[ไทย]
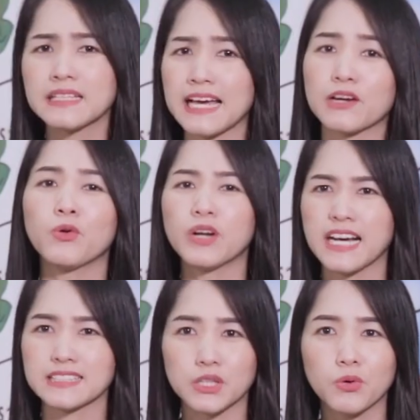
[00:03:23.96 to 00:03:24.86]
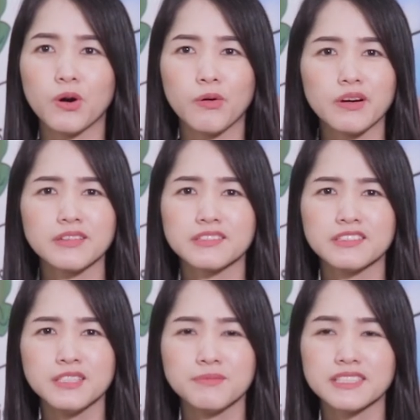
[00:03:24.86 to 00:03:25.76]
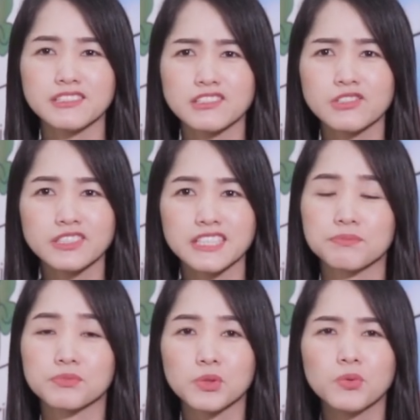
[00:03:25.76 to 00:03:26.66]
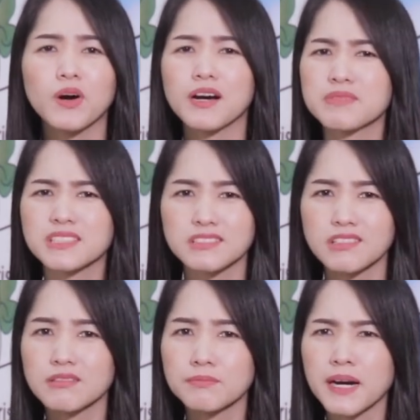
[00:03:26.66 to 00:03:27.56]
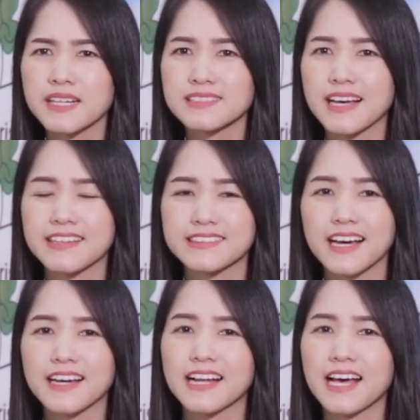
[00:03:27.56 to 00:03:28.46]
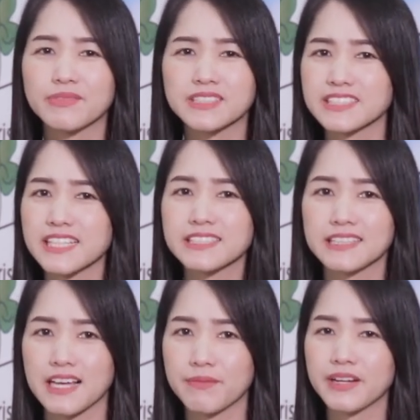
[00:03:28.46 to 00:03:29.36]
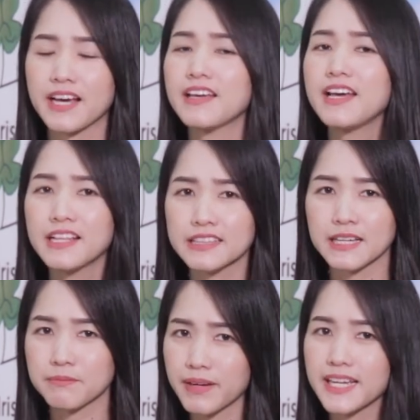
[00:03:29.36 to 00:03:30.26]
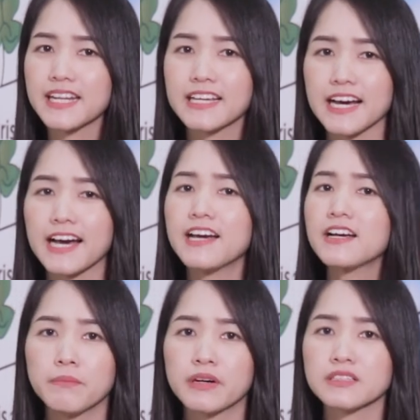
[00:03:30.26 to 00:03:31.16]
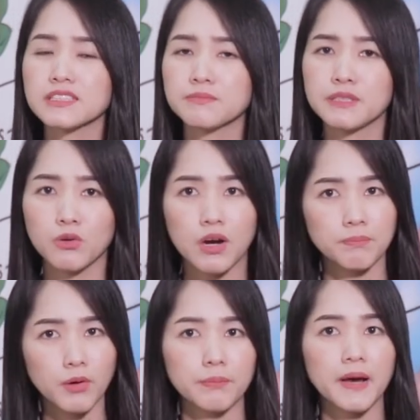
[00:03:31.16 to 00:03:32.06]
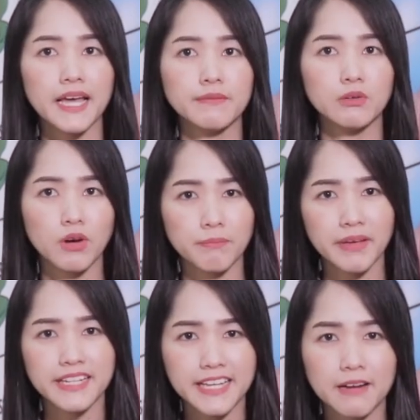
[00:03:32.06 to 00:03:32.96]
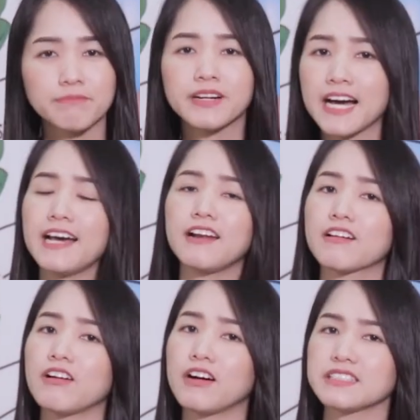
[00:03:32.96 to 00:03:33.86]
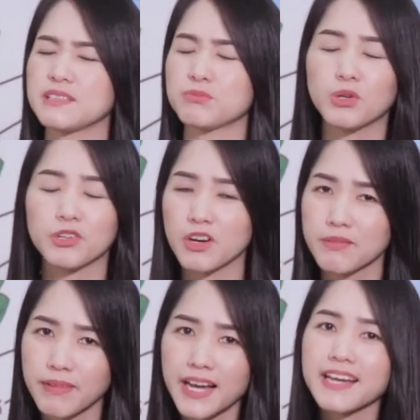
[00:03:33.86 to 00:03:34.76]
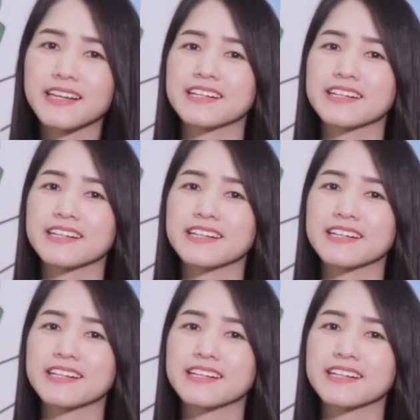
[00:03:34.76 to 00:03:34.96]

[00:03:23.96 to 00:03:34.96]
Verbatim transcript: หลายคนอาจจะกลัวว่าเฮ้ยมันจะต้องเจ็บตัวมันจะต้องพักสายตานานมันจะใช้สายตาไม่ได้แต่ไม่เลยค่ะมันก็จะมีความปลอดภัยมีความแม่นยำค่ะแล้วก็เจ็บตัวน้อยมาก